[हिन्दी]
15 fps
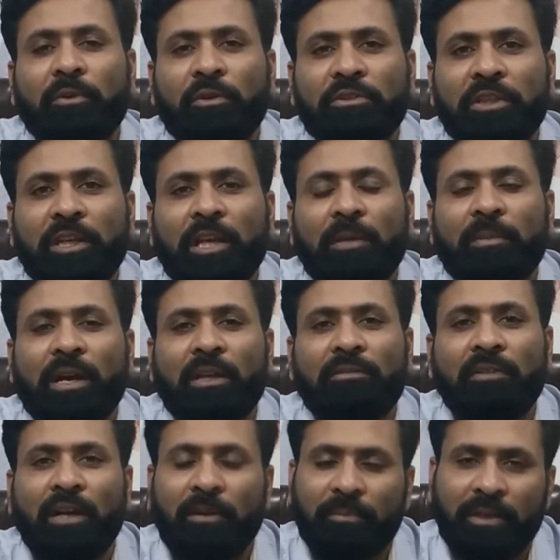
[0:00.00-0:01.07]
पहुंचने के बाद
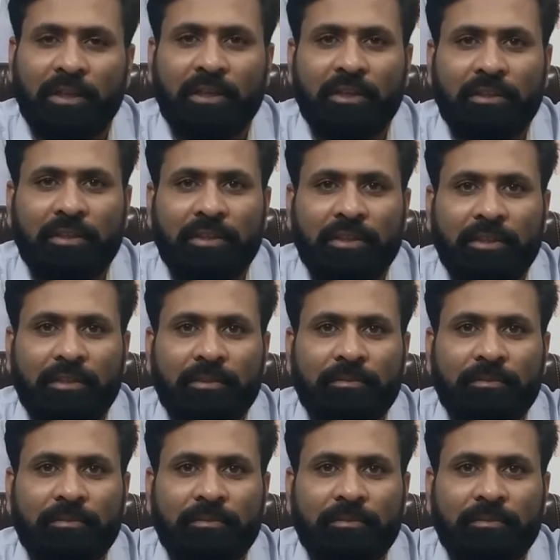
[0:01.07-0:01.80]
वहां पे करते हैं